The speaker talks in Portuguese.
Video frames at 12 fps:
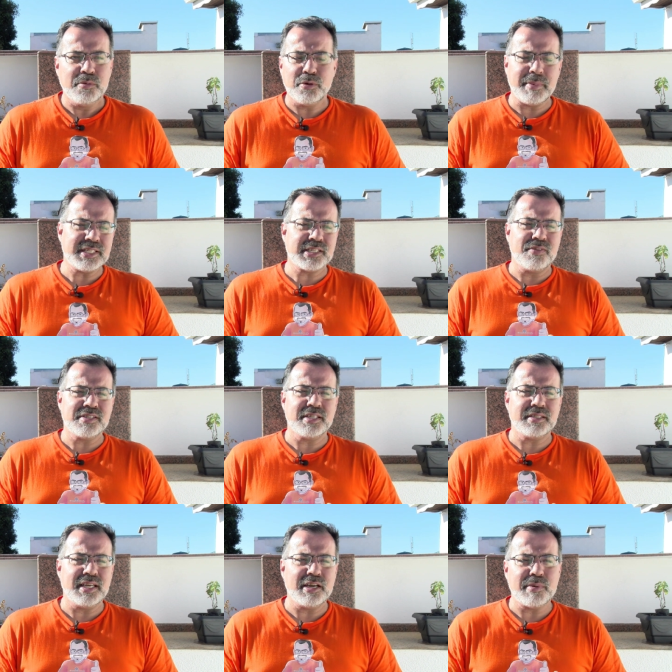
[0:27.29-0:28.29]
Por mais que você
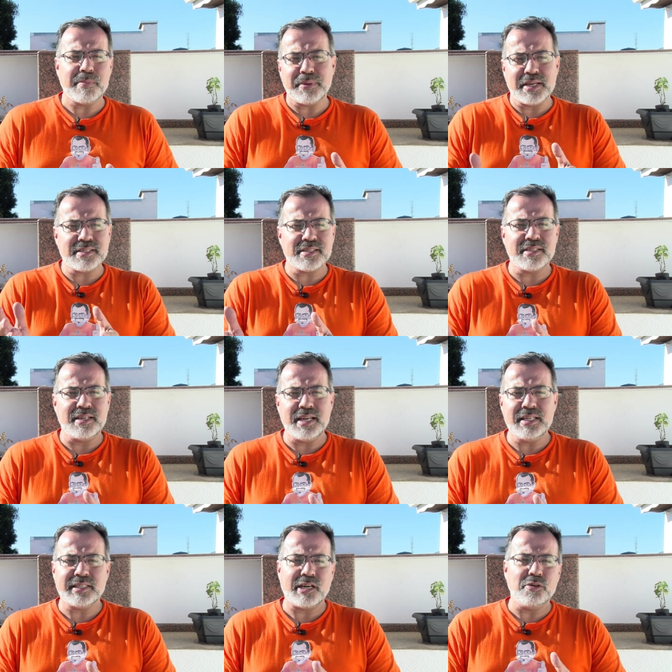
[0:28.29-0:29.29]
tenha uma prensa
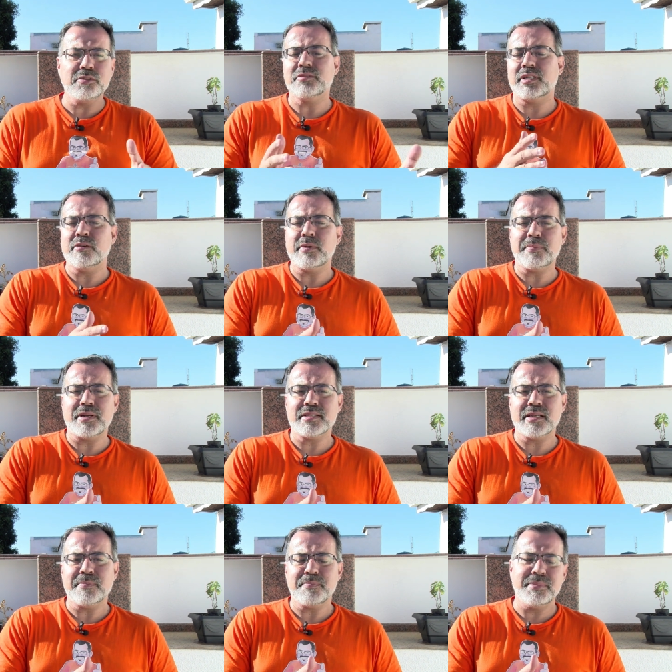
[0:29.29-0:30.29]
cilíndrica ou não tenha uma
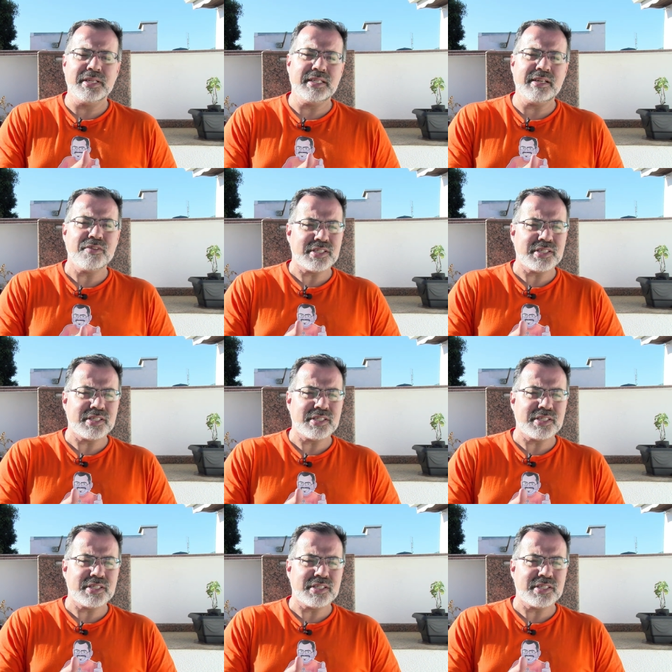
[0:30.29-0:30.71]
prensa plana,